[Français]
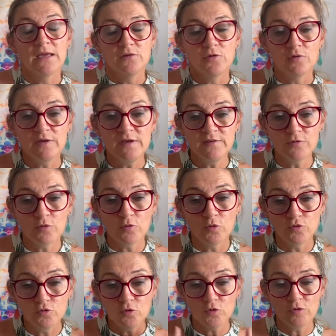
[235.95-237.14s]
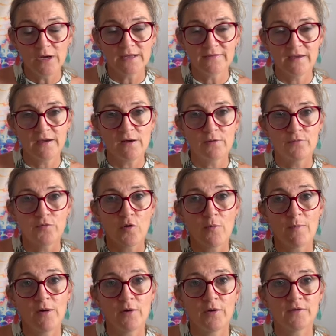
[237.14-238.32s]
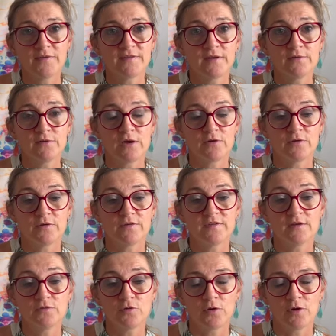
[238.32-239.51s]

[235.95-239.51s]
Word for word: Donc ils sont autour de la Terre en formant un centre, centre euh,